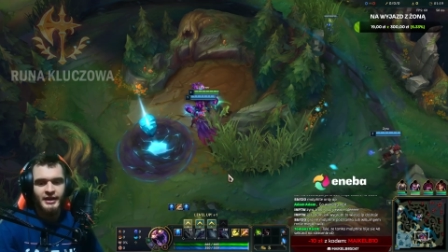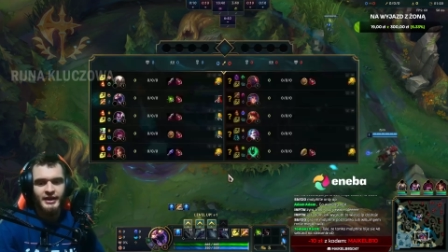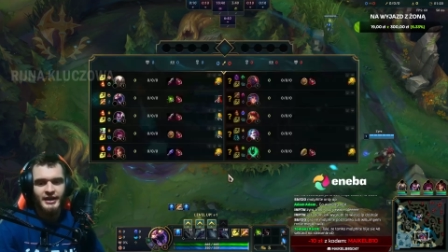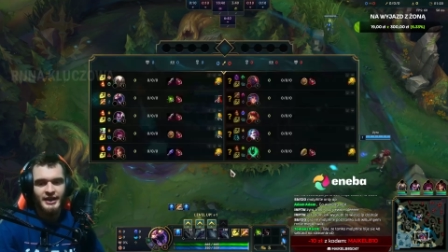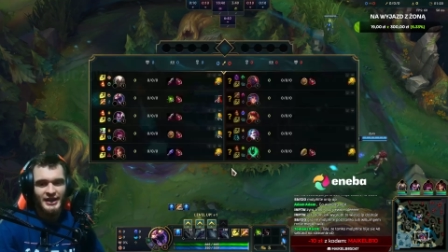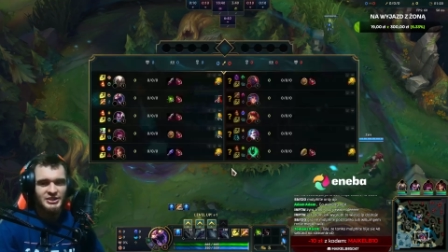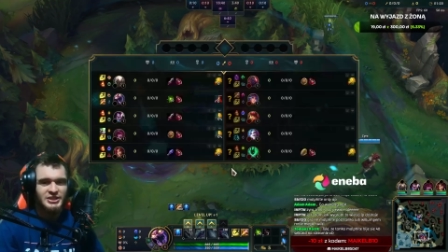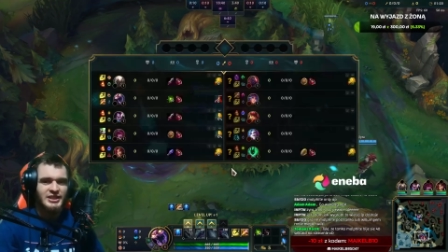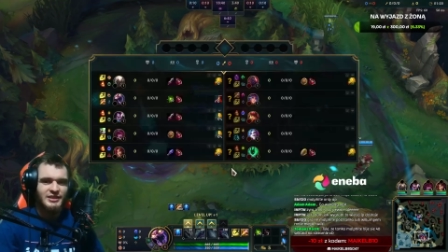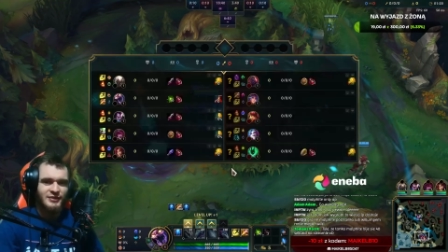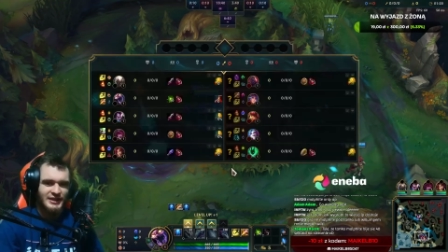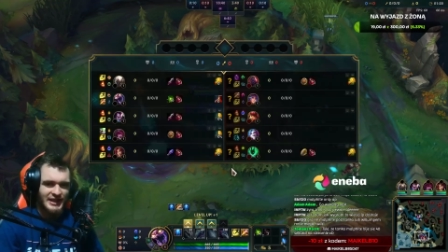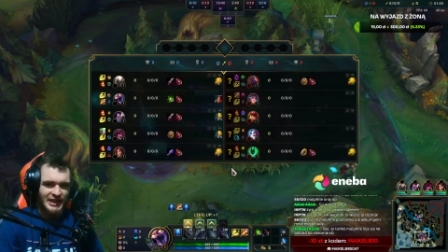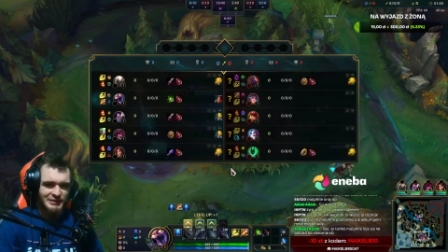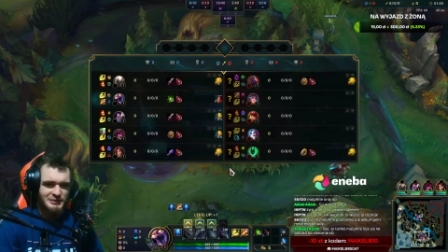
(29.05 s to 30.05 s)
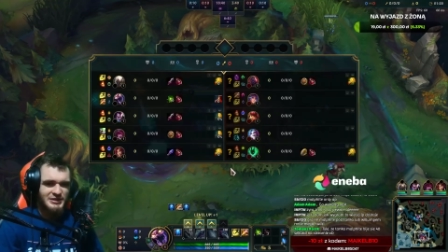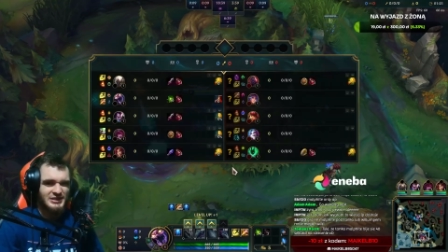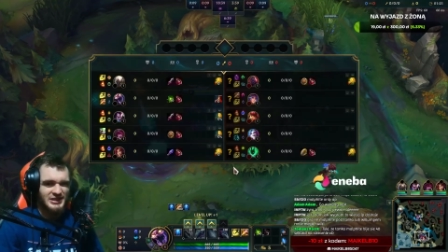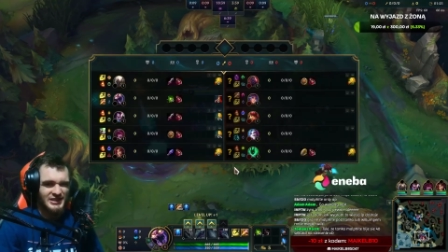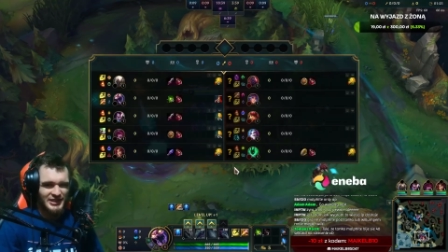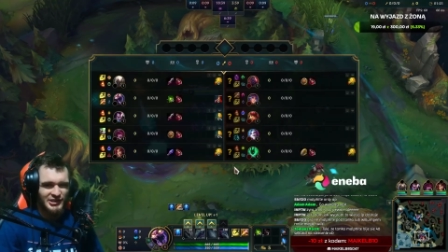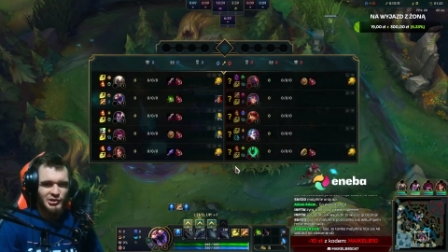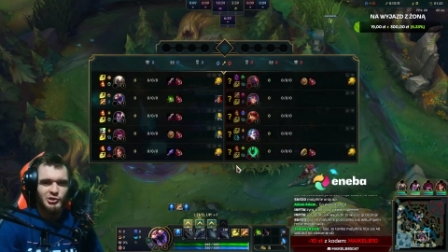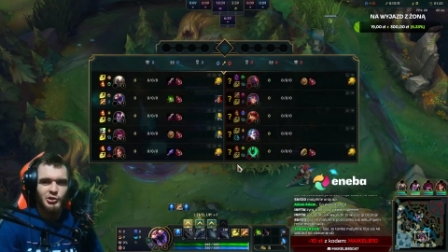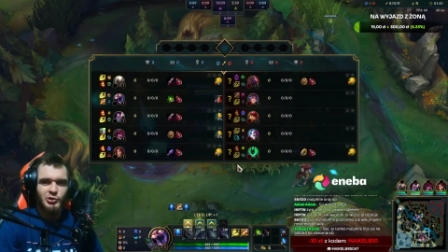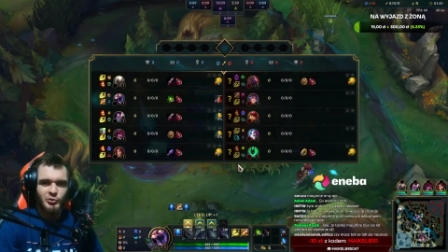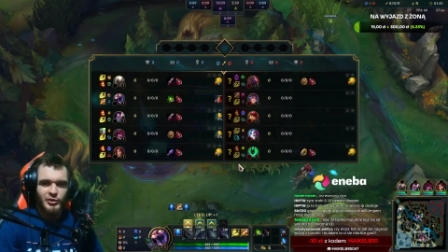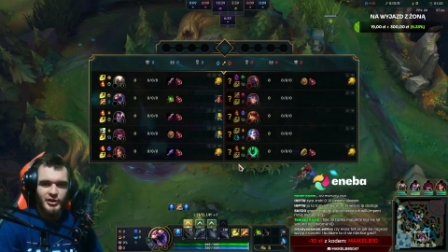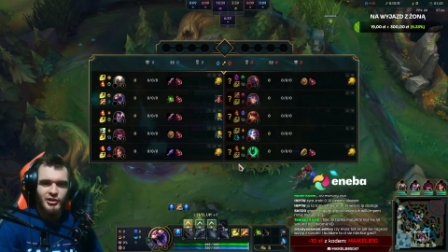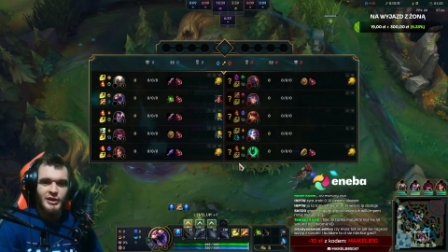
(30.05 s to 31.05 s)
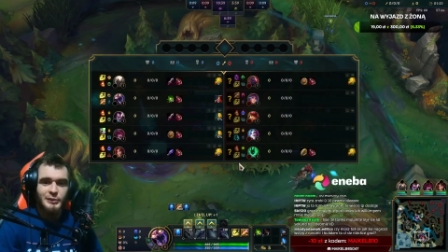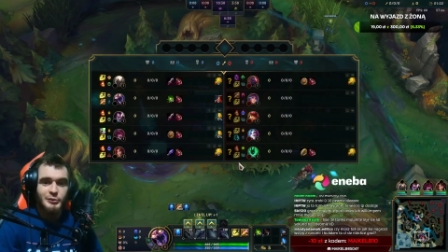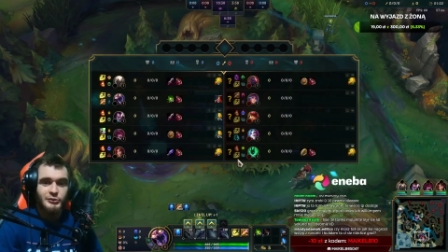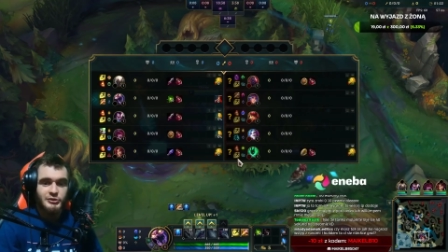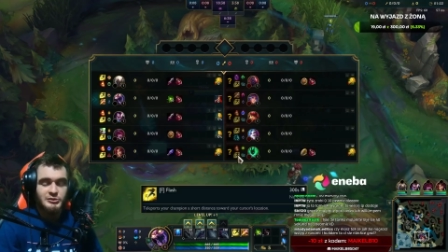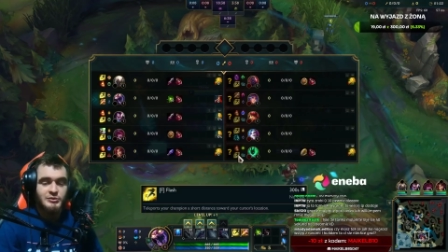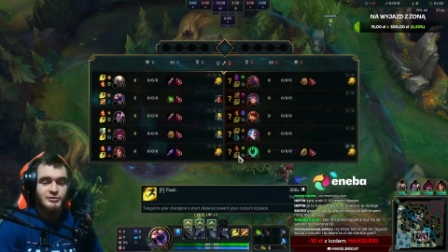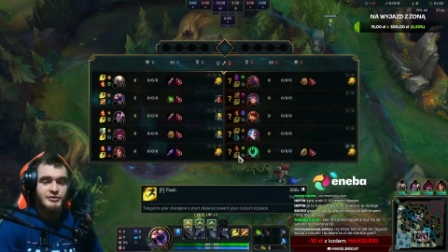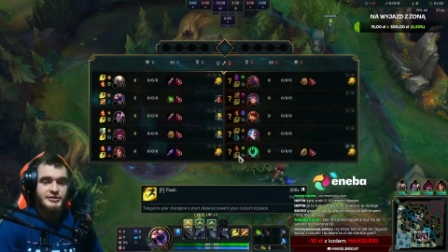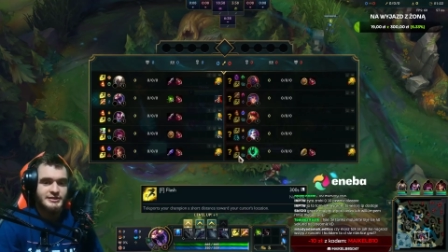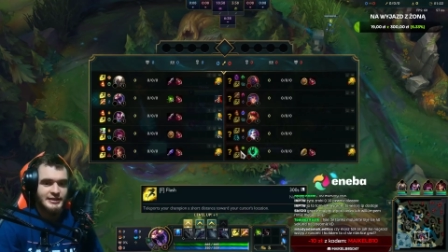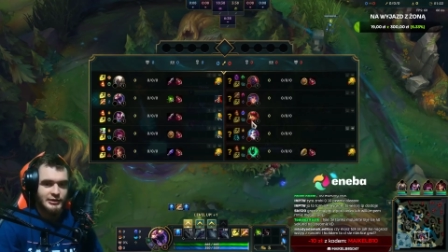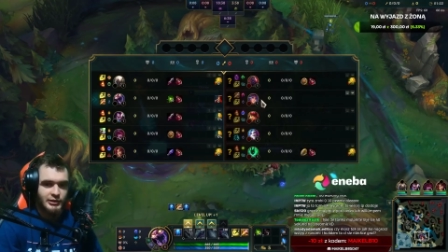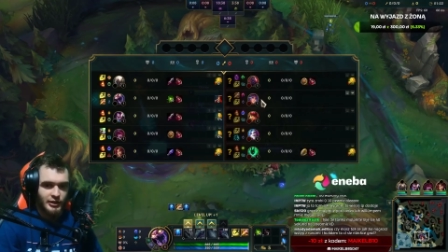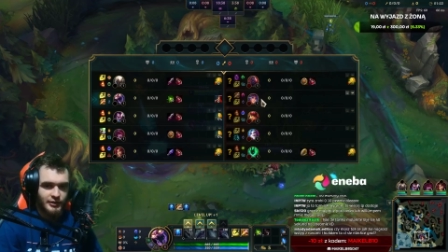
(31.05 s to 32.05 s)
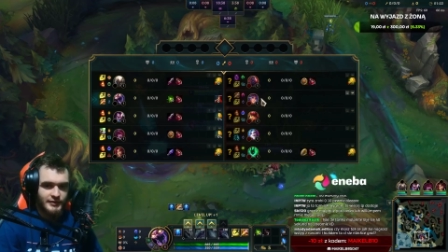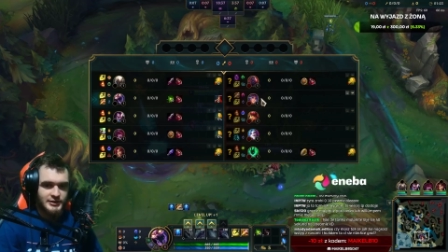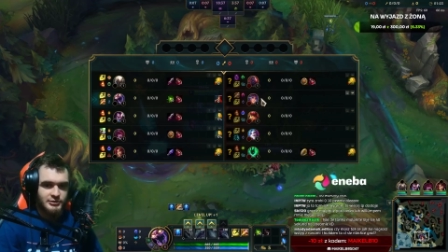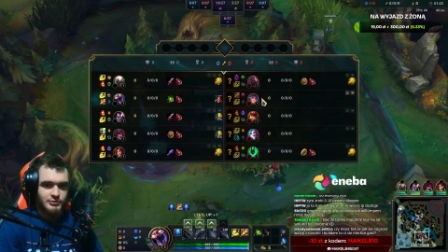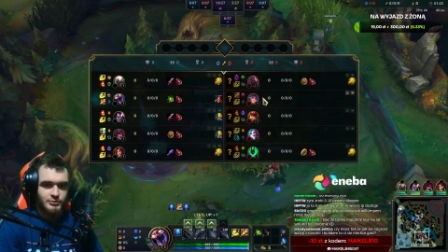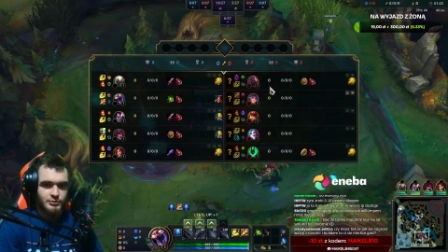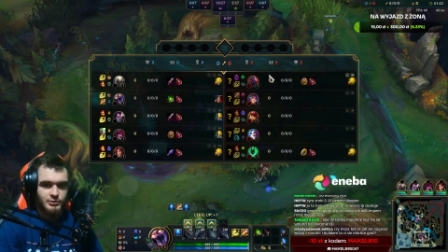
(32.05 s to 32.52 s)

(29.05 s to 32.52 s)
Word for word: Raczej wydaje mi się, że tego Conquerora powinniśmy wystakować,